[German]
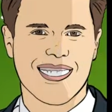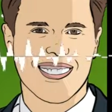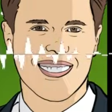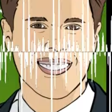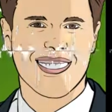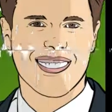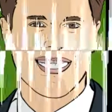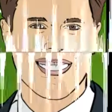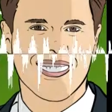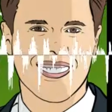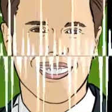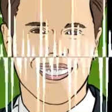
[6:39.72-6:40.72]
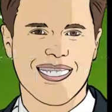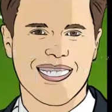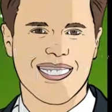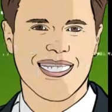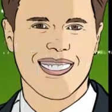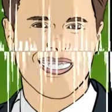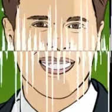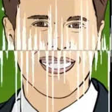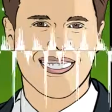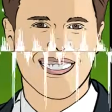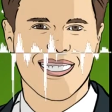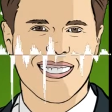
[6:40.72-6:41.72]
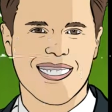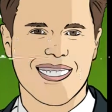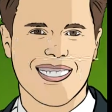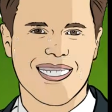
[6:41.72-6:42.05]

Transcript: um dann eben auch zu sagen,